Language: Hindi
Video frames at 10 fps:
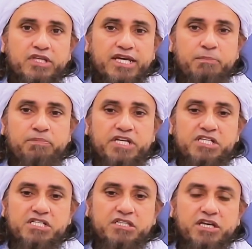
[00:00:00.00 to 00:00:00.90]
देखें
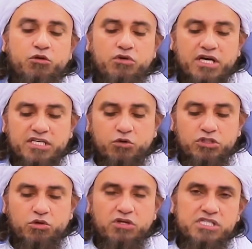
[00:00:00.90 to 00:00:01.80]
पीछे जितने गुना
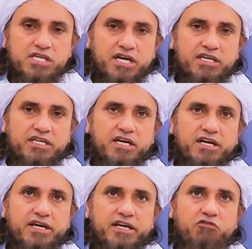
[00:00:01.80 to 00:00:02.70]
यहूदियों के ज़िक्र किए
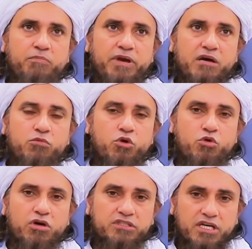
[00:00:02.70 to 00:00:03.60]
गए हैं कि वो पैगम्बरों
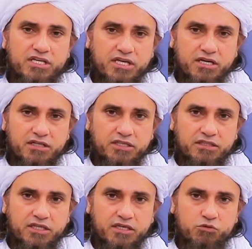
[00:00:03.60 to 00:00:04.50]
को कत्ल किया
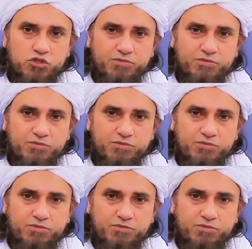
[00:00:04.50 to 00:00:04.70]
करते थे